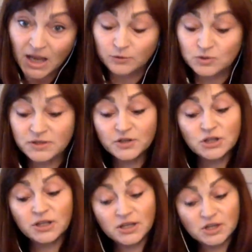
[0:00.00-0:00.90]
Но
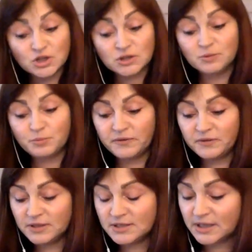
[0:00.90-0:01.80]
совершенно неожиданно
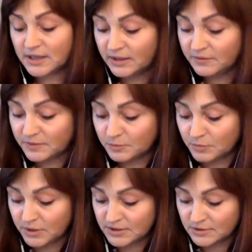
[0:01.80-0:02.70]
появилась такая
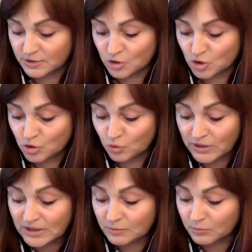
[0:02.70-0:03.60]
информация, что
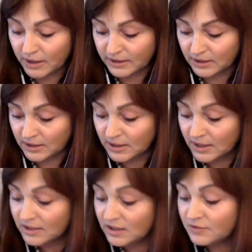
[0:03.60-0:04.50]
Германия
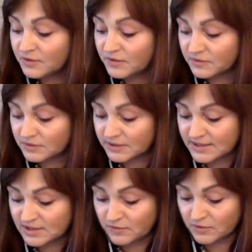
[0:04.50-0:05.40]
не вывела
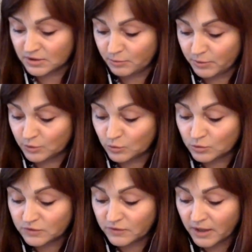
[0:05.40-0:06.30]
«Северный
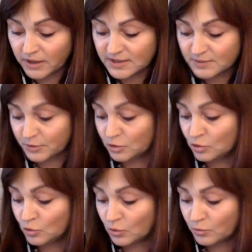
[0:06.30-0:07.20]
поток-2» из-под
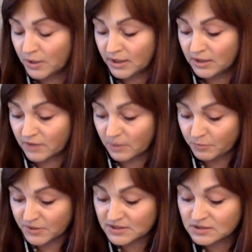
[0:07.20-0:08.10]
норм
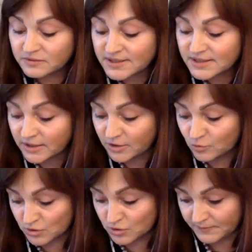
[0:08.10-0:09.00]
Европейского
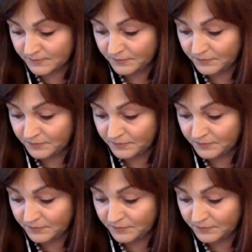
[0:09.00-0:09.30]
Союза.